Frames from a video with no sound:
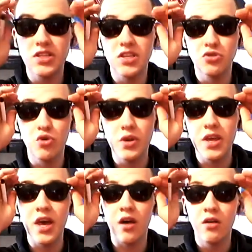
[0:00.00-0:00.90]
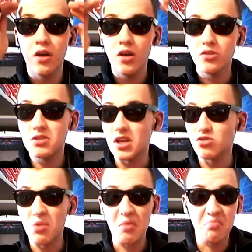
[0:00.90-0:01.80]
des yeux hier, que ça
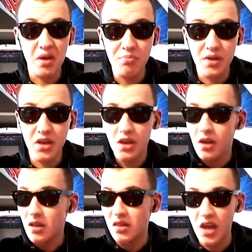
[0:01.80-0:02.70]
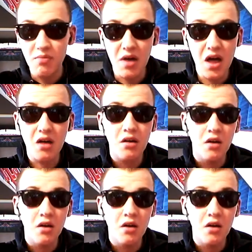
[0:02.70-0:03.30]
soit Bappé, Neymar,